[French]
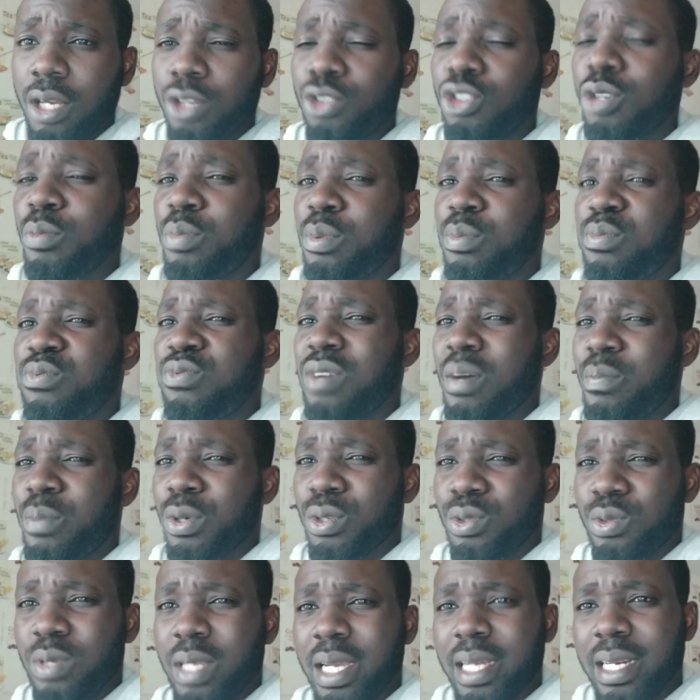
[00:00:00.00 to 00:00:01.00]
Donc, pour pouvoir
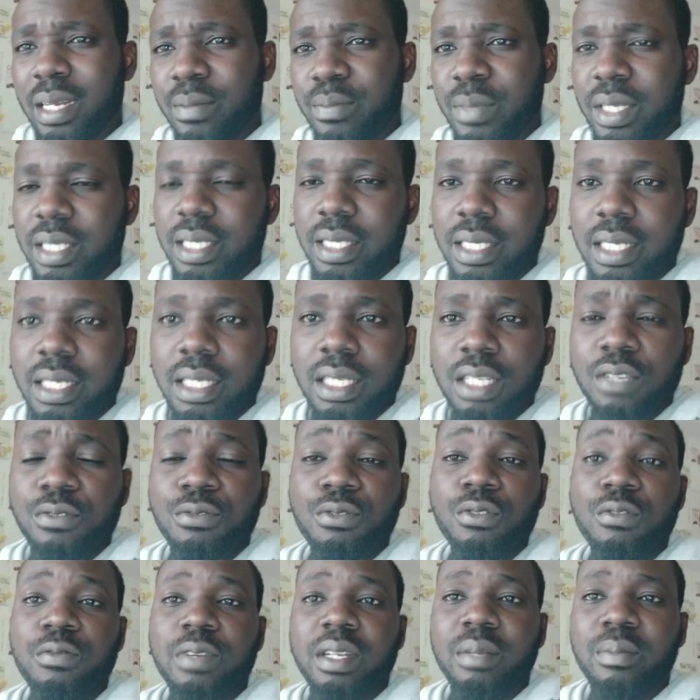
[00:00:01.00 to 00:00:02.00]
postuler à la médecine, il
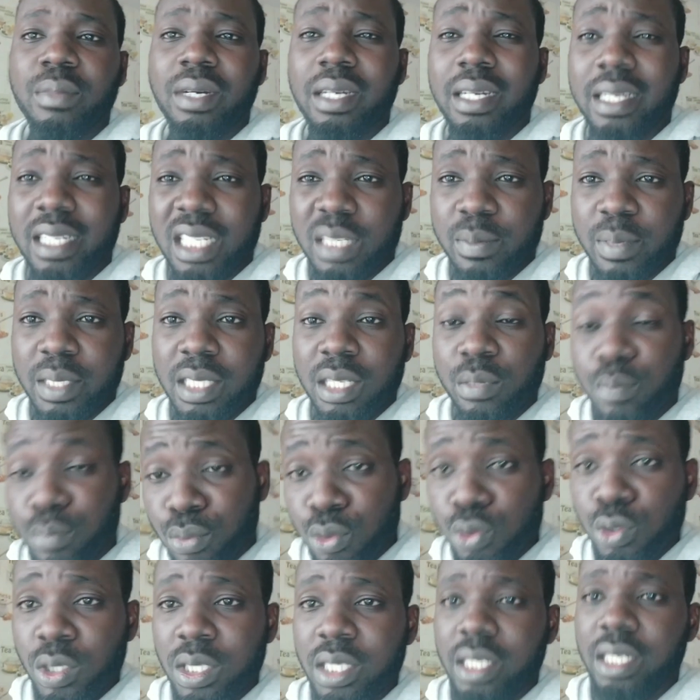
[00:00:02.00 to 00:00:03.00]
faut vraiment respecter
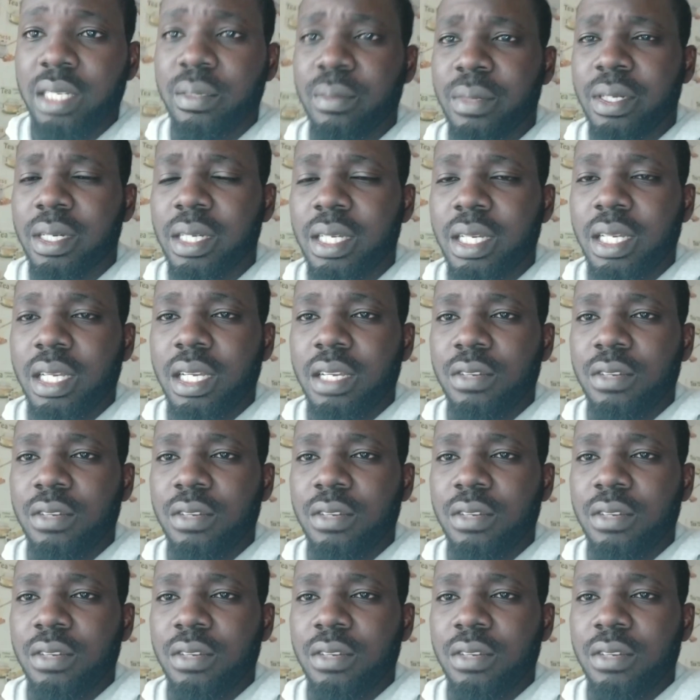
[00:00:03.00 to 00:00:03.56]
plusieurs éléments.